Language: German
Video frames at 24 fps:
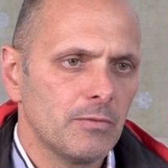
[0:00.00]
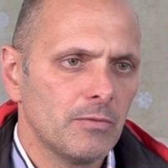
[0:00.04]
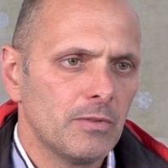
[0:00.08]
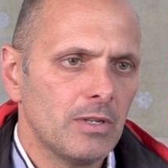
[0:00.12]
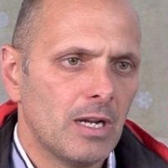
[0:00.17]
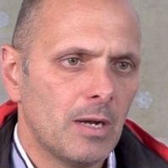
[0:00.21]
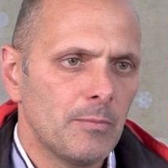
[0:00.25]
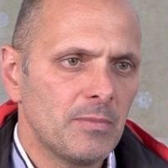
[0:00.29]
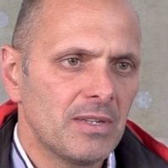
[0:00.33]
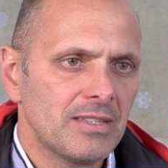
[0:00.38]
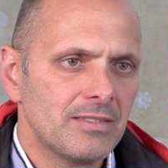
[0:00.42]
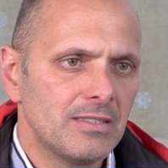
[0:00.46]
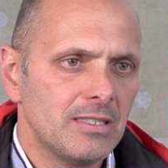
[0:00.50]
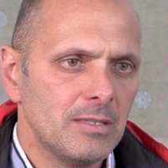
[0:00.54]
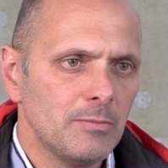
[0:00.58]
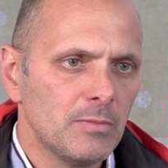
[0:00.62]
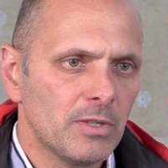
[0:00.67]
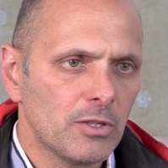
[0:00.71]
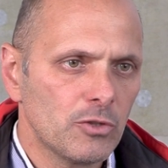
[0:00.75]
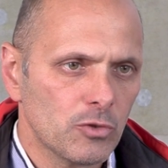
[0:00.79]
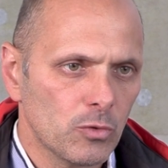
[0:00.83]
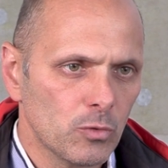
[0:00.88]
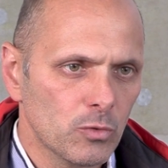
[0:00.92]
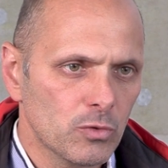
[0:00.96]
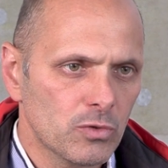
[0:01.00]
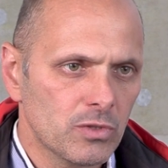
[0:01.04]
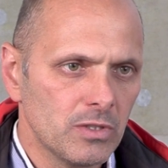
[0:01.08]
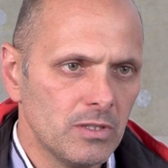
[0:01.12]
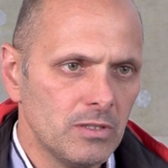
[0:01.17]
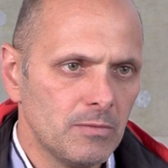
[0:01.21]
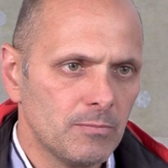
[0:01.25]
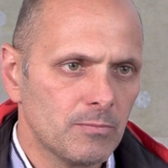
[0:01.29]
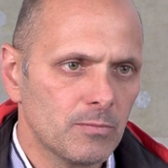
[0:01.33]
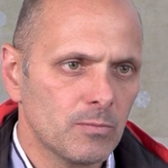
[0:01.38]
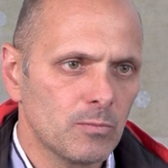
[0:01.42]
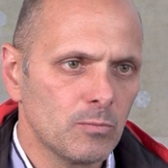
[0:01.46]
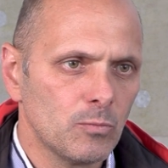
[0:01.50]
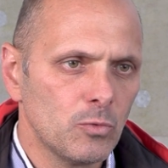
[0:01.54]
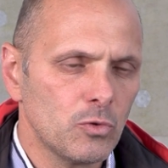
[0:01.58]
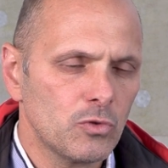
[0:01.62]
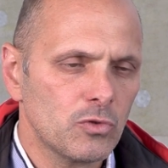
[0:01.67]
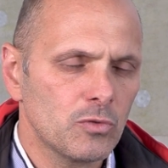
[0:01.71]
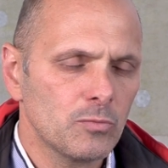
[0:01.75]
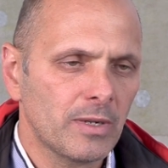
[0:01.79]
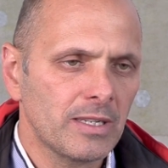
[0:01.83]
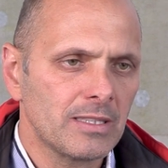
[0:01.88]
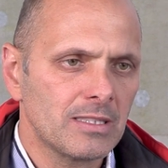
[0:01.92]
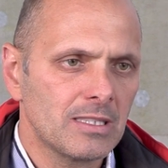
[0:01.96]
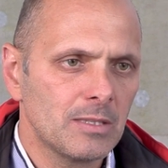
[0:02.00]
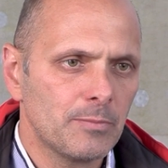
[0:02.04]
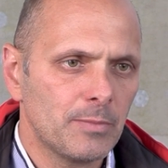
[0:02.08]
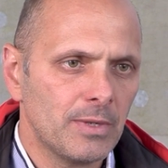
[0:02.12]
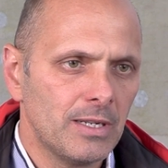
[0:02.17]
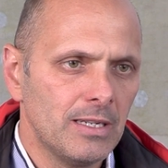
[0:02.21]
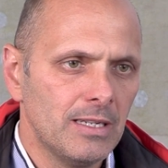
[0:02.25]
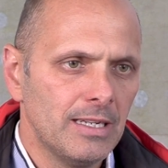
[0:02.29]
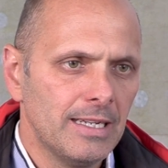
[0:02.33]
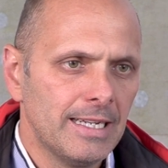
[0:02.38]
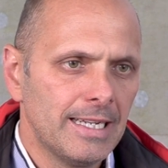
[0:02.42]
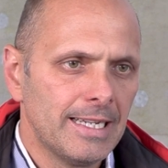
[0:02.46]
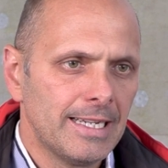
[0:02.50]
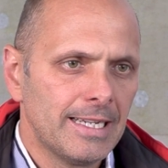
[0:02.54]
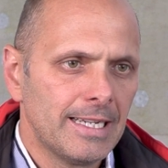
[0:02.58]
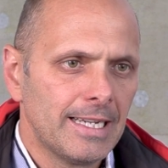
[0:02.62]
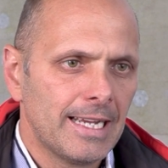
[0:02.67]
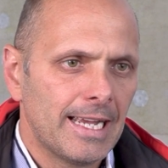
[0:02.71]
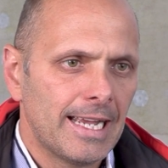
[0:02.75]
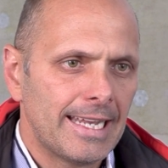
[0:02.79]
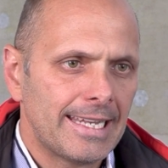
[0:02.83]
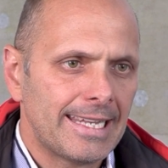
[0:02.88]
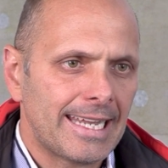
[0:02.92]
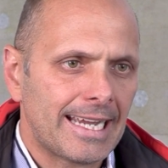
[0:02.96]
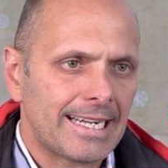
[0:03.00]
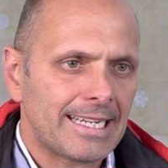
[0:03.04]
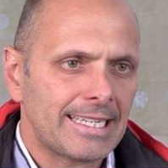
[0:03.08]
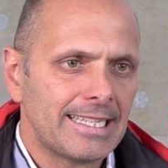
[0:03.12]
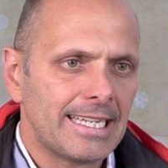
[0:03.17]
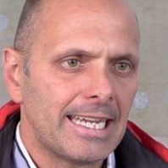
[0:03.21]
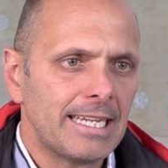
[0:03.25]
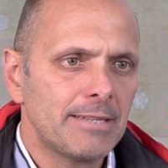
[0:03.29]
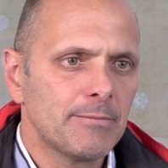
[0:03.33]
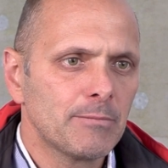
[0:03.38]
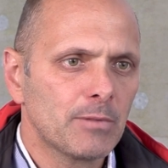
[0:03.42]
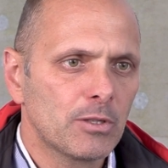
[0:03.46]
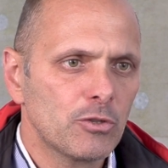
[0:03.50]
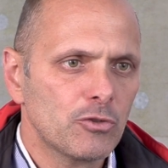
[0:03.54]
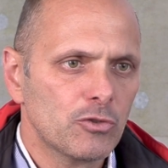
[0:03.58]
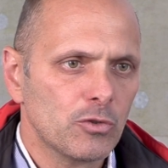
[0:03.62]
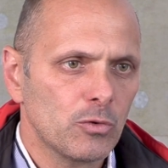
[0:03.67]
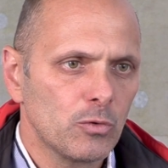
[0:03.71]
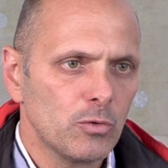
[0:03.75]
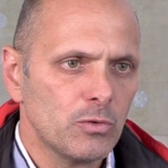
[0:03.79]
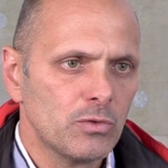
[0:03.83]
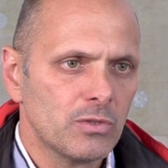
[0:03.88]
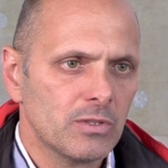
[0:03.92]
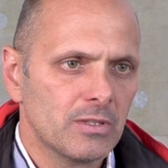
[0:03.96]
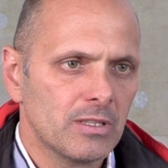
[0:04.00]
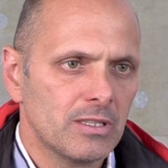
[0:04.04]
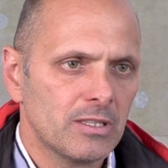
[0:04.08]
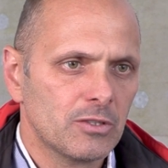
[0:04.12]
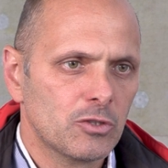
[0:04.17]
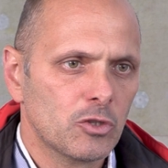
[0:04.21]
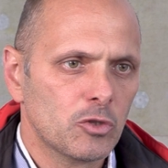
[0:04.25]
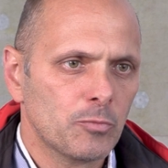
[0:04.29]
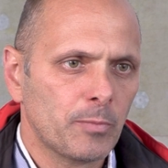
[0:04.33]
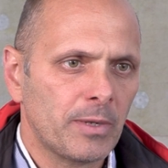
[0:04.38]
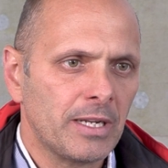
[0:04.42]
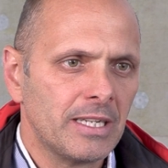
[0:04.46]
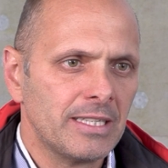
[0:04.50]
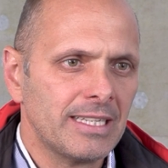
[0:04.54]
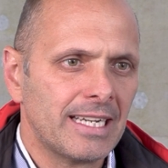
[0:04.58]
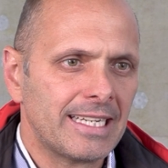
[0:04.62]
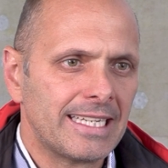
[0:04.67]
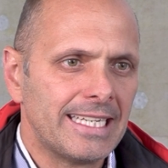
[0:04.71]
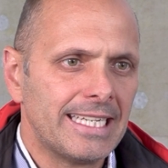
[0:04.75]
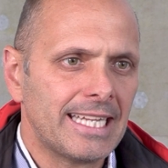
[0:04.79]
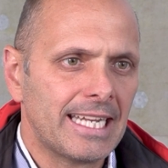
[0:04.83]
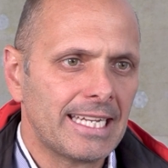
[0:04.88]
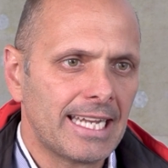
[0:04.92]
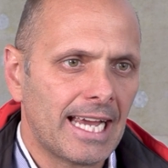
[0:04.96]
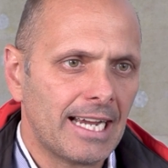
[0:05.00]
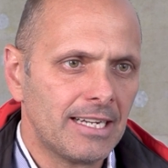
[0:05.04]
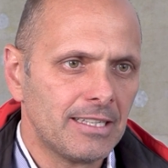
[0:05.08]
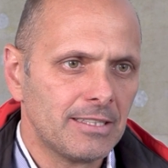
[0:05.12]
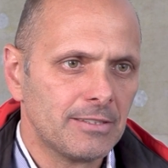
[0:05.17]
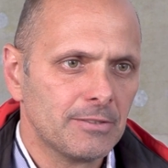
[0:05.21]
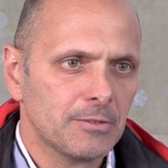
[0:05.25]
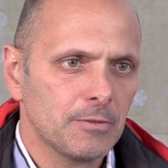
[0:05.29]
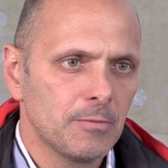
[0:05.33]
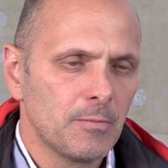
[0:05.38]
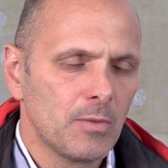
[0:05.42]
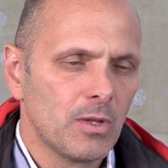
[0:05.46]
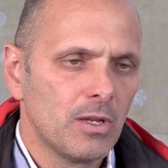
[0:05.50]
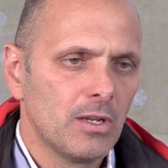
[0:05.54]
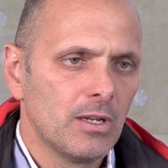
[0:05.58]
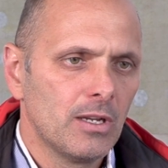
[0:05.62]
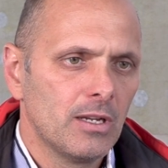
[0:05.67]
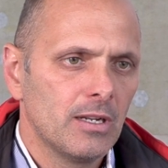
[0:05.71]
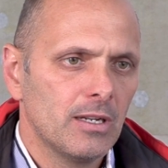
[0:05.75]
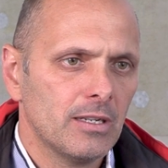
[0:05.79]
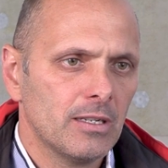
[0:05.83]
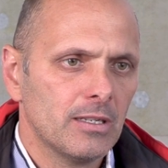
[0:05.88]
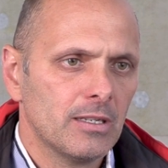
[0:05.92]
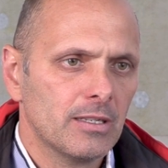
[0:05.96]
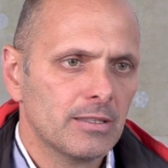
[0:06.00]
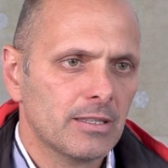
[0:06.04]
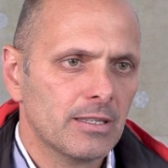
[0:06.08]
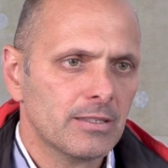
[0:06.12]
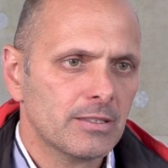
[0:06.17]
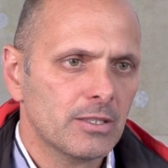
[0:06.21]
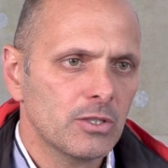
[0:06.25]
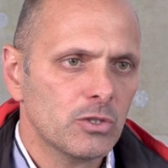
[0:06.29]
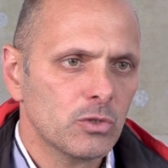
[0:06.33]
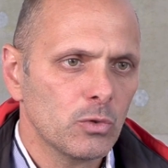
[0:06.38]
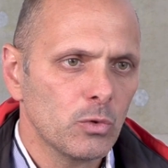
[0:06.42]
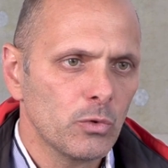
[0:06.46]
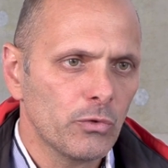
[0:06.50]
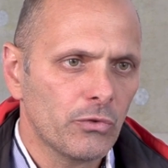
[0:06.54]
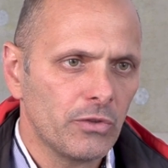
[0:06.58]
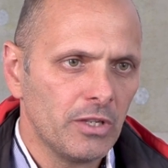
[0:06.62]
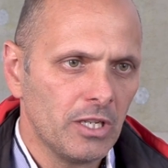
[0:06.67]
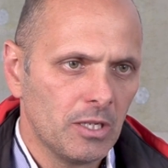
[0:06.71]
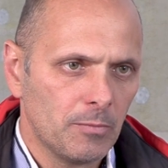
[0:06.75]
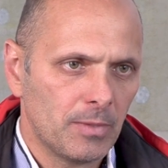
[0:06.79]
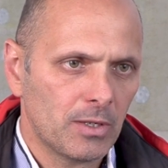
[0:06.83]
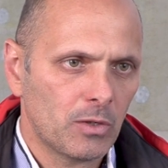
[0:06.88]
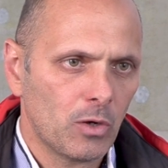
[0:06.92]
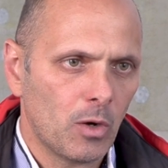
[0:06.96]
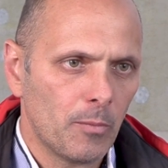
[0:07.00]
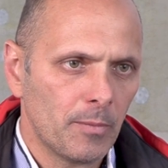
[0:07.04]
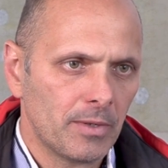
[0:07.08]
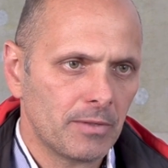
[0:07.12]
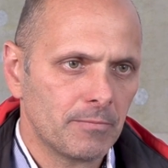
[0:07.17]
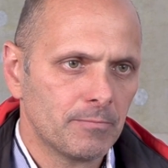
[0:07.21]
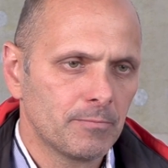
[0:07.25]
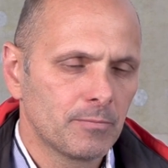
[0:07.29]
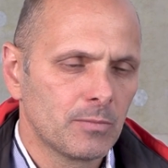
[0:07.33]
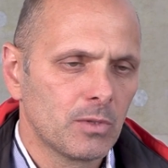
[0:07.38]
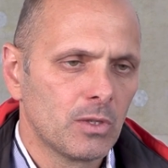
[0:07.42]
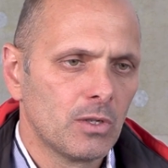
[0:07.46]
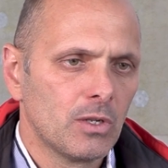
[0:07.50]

Wir haben ja sieben Geschosse und müssen prinzipiell nach jedem Geschoss, also sprich nach jeder Nacht, äh, das Geschoss dicht bekommen.